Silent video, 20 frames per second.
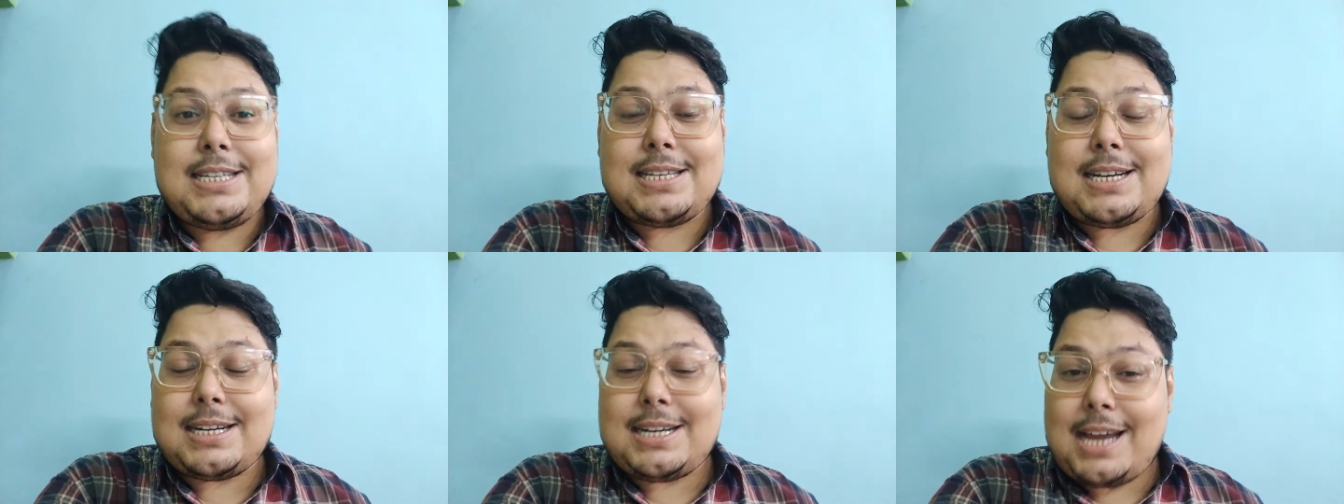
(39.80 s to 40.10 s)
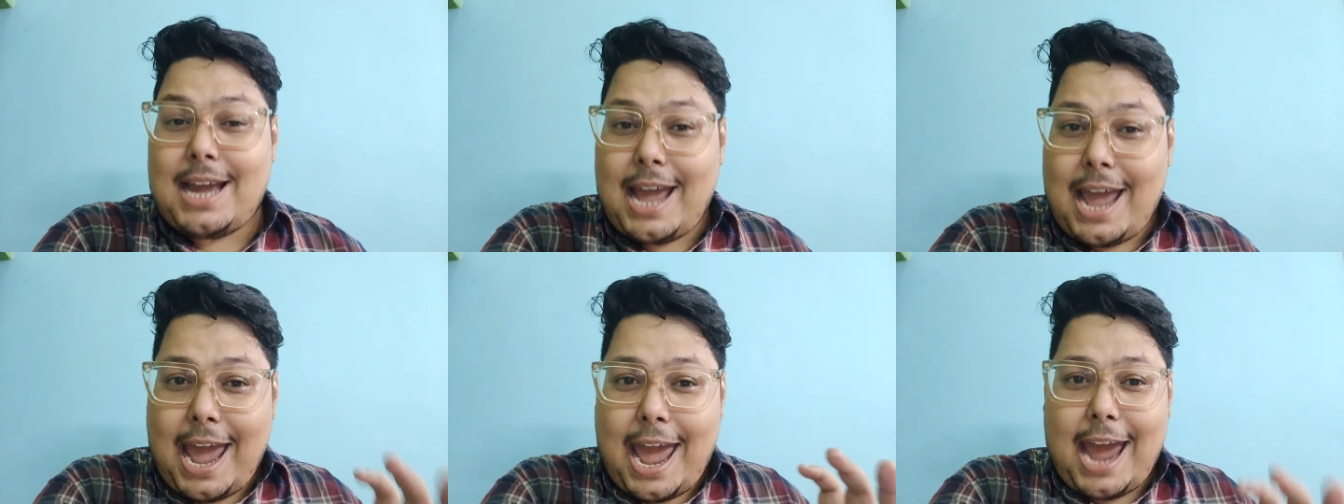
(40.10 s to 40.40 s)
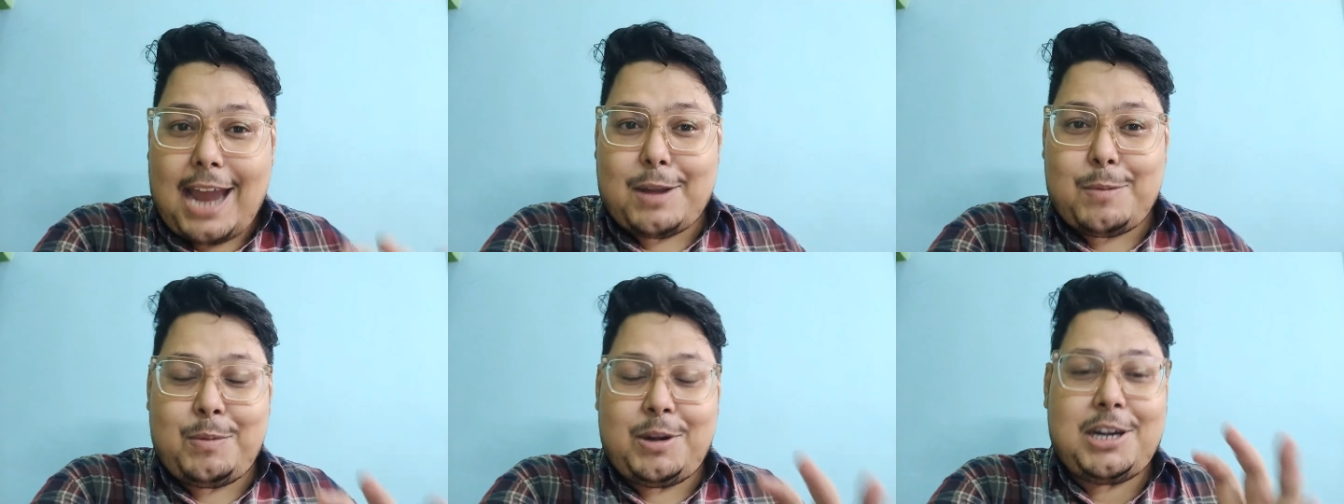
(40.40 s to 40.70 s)
টিজারটা
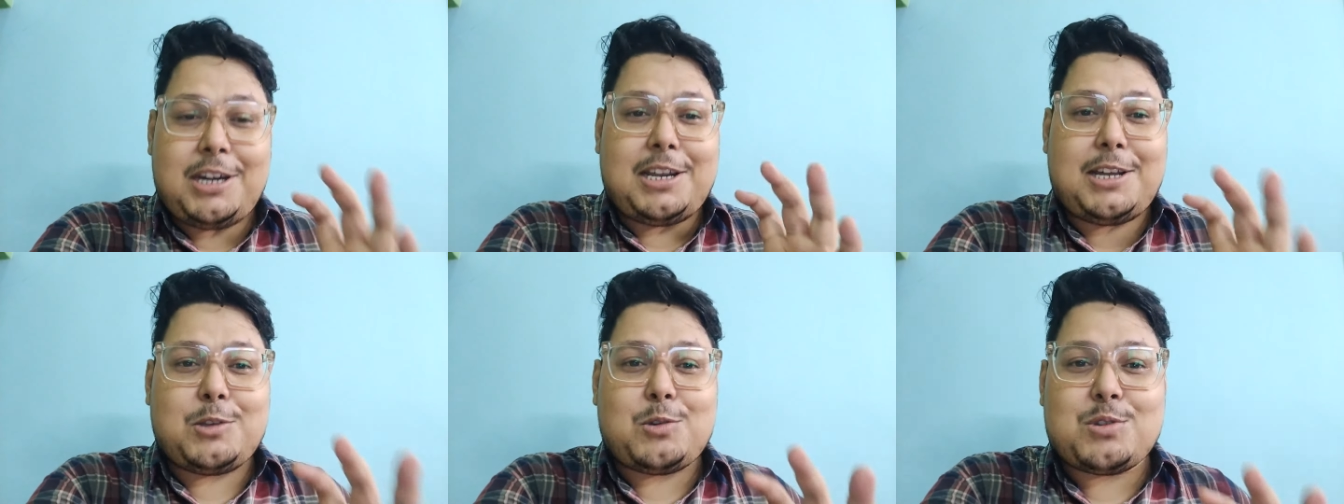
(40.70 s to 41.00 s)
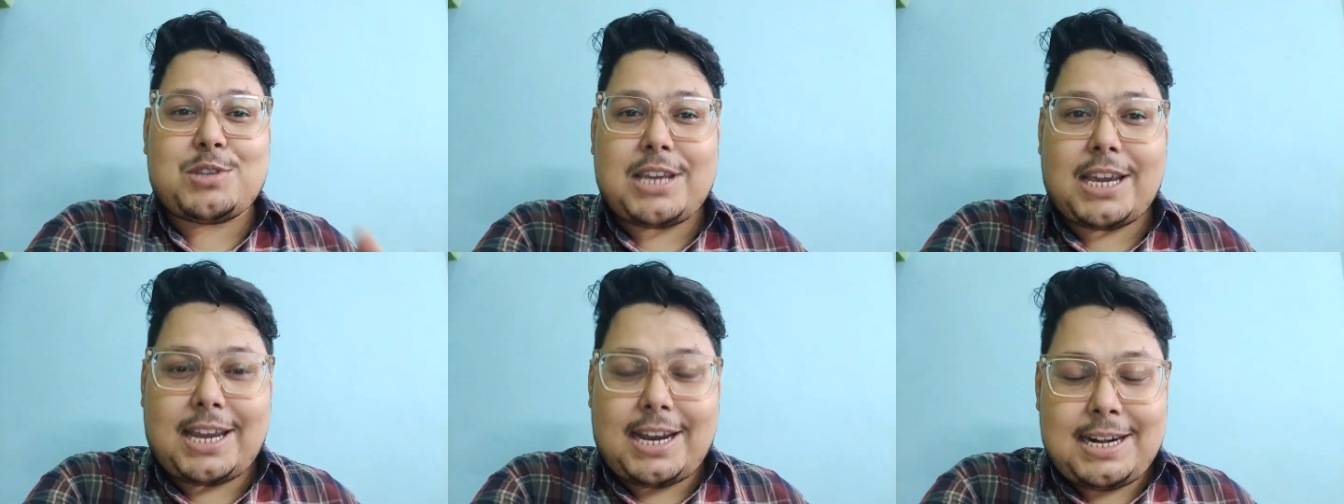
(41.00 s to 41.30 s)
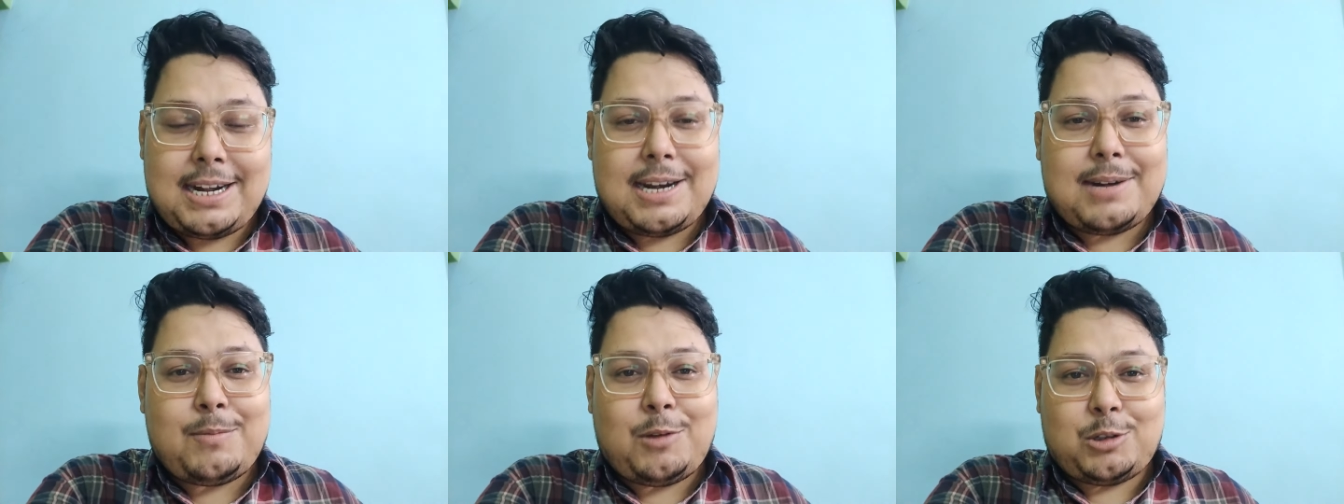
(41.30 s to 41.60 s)
এক মিনিট কিছু
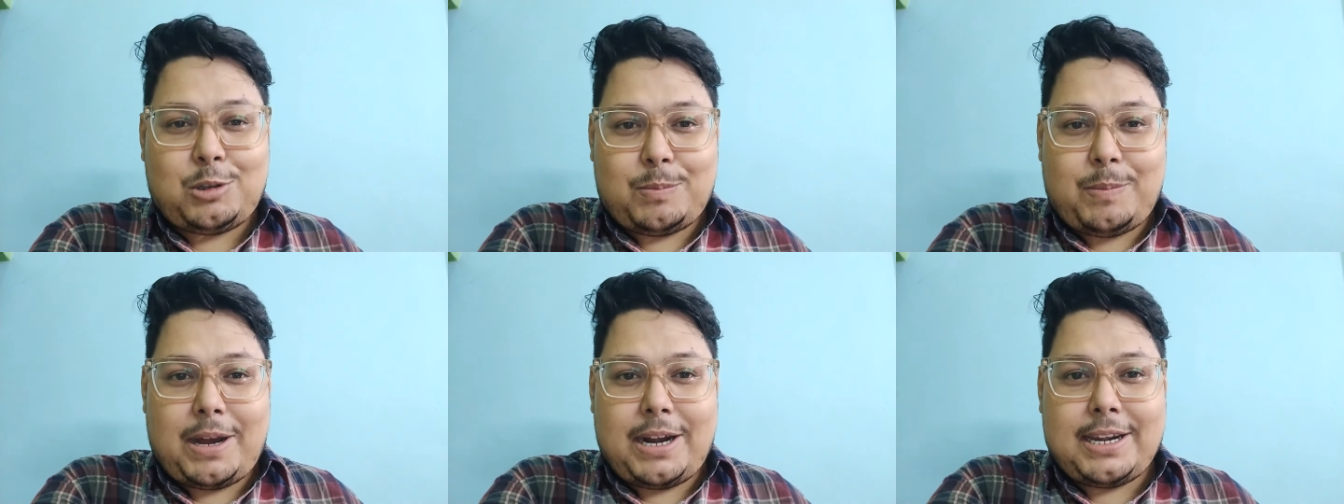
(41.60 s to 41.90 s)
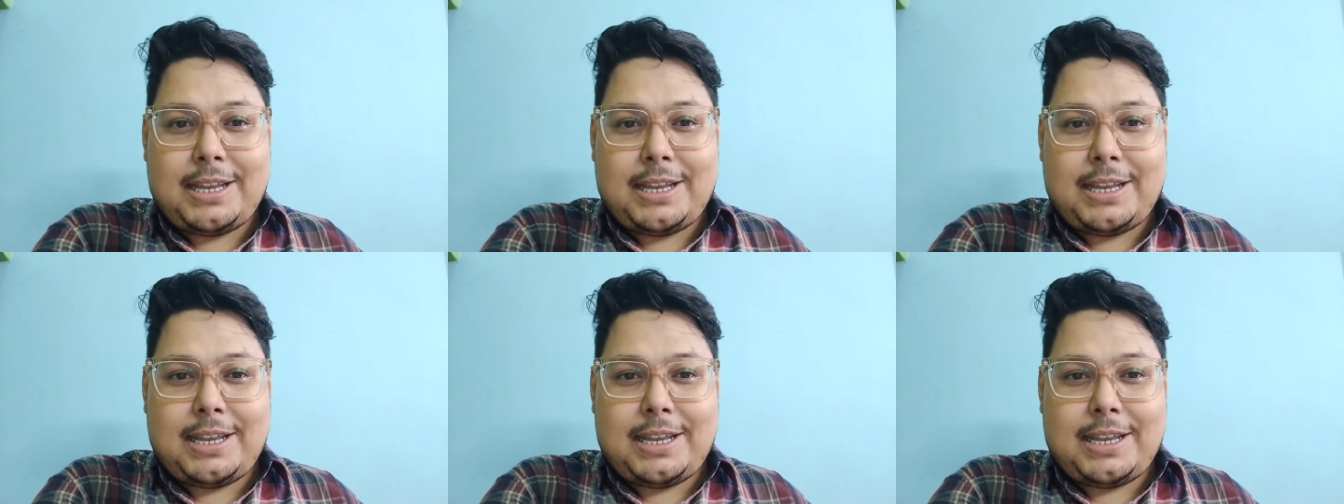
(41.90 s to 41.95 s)
সেকেন্ডের মতো